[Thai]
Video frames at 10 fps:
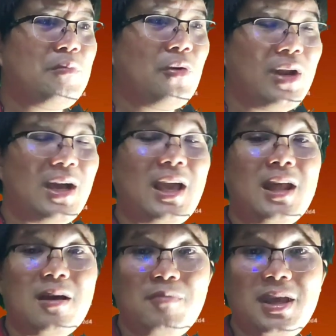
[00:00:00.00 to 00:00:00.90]
มูนอะ
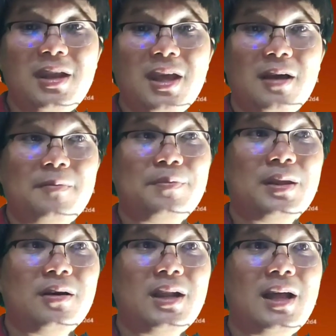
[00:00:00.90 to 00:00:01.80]
คาเดมี่เนี่ย
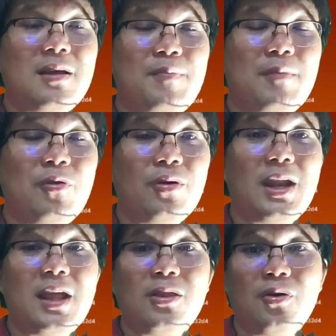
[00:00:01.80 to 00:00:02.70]
ก็น่าจะเป็นพวก
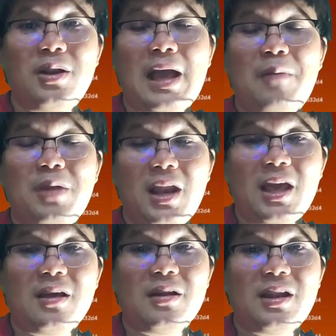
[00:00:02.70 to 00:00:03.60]
เหรียญต้นน้ำเนี่ย
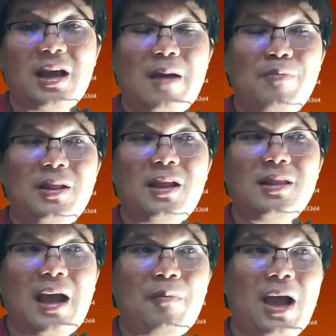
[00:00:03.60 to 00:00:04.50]
แหละนะครับ ไปติ
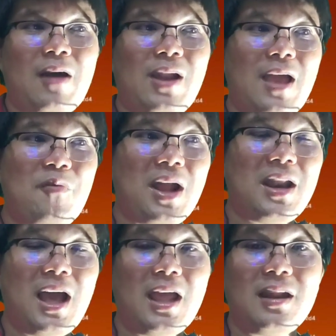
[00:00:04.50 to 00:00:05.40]
ดตามข่าวรายวัน
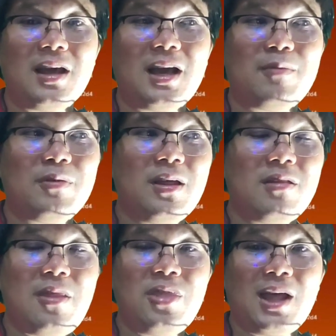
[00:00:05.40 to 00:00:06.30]
ได้นะครับ
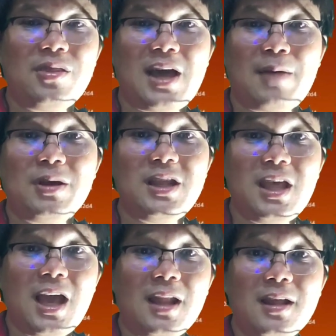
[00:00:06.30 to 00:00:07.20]
สั้นๆ 3 นา
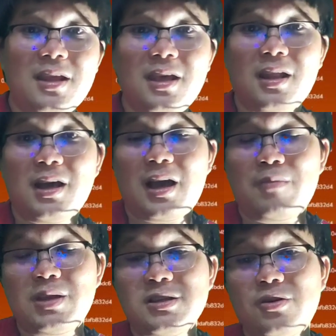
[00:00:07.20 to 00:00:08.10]
ที 5 นาทีนะค
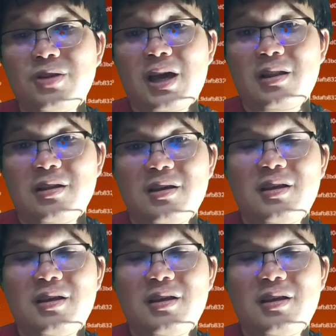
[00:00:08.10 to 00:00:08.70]
รับในช่องนั้น